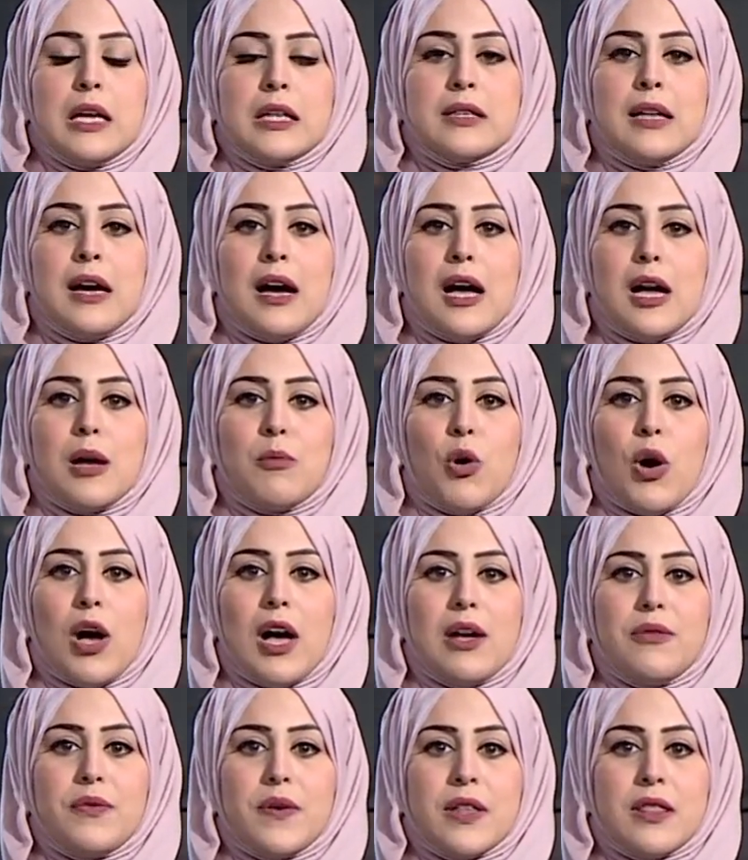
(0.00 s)
دعا
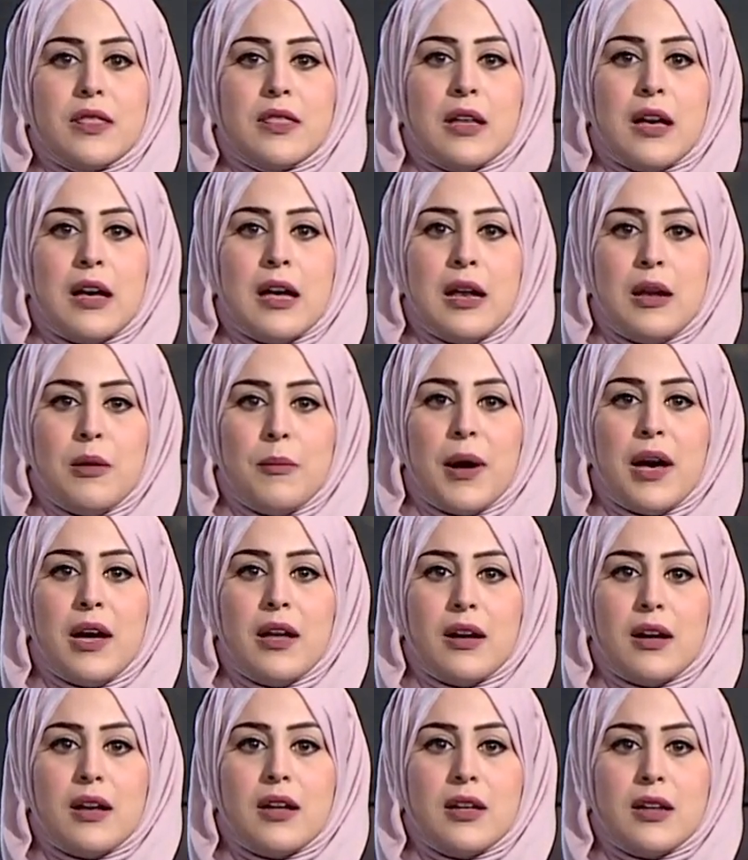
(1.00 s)
محافظ
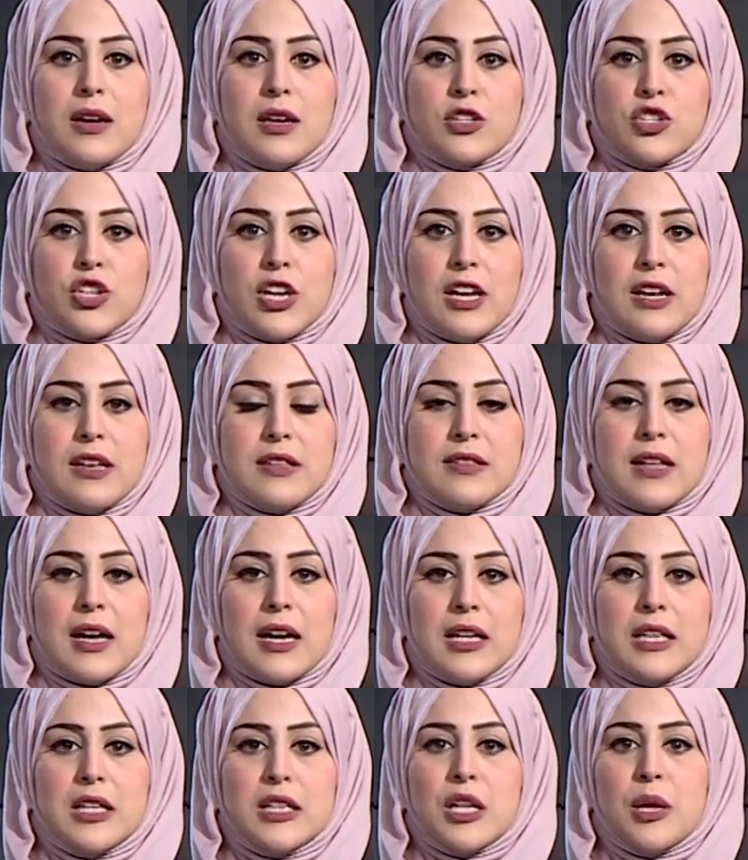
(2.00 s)
المهرة راجح
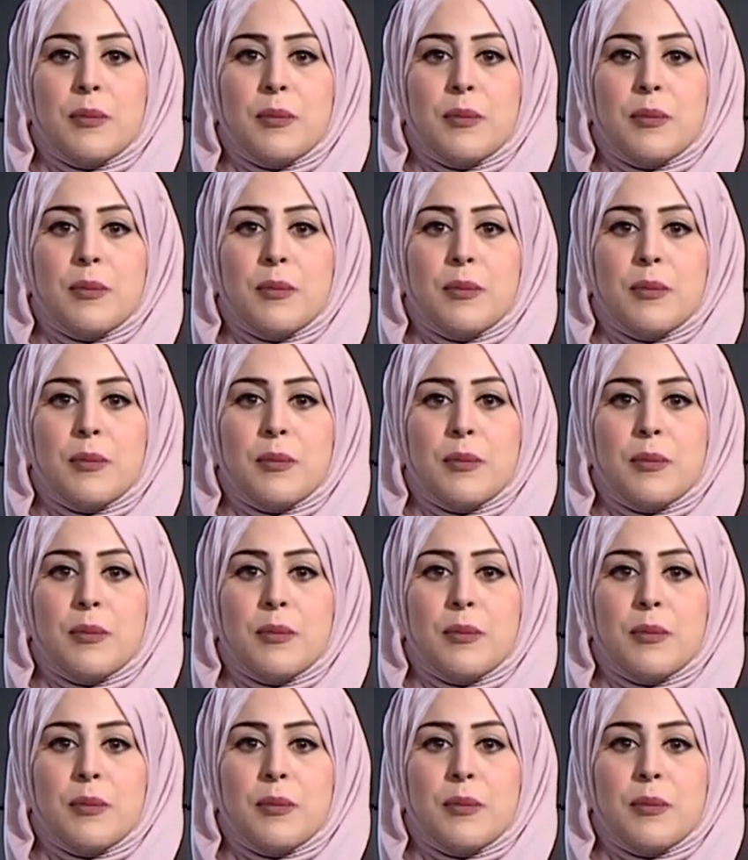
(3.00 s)
سعيد